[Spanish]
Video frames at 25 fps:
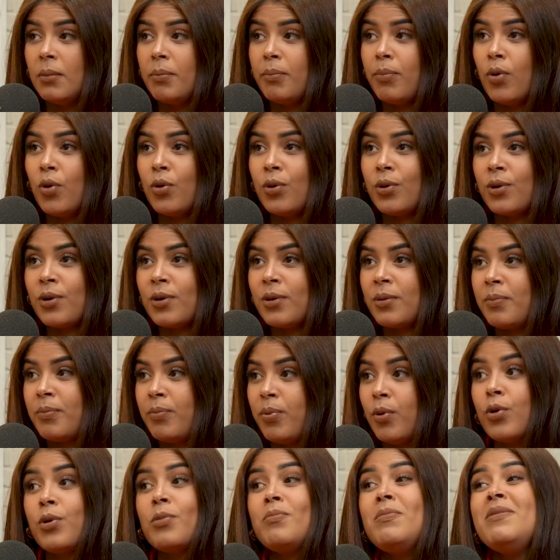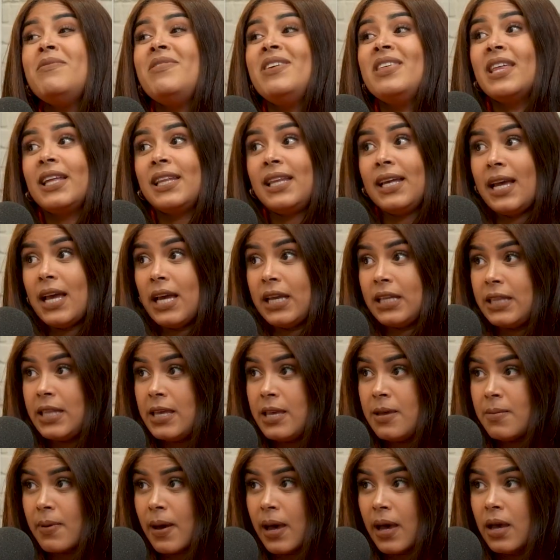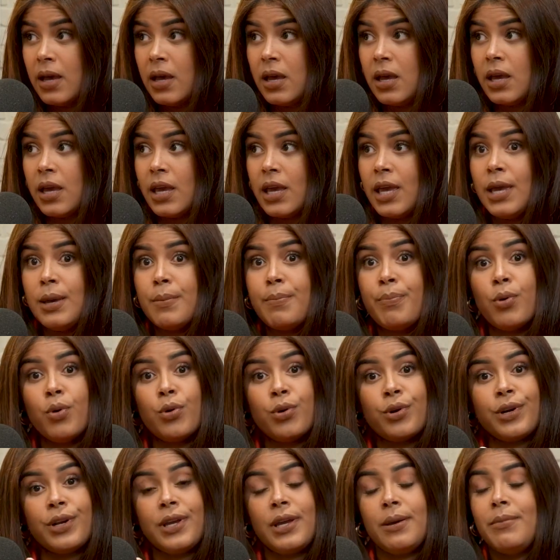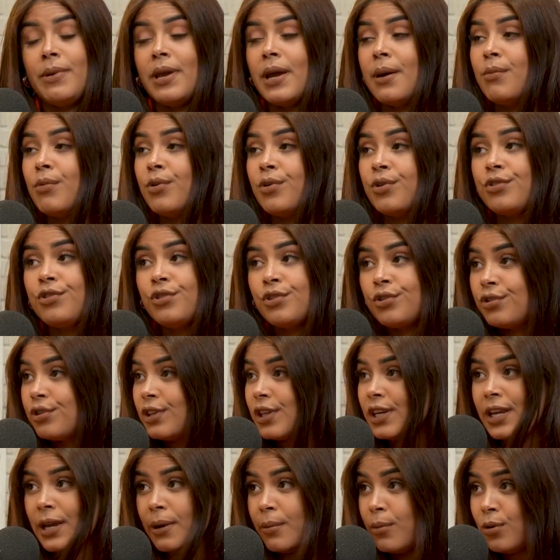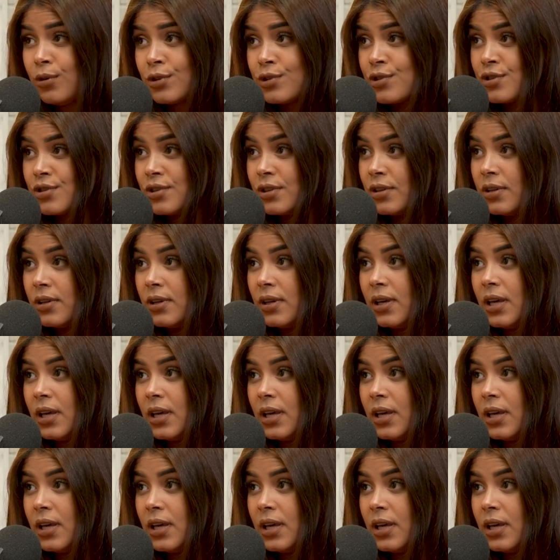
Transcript: por, por mi vida tan activa y porque mi amor yo no tenía voz.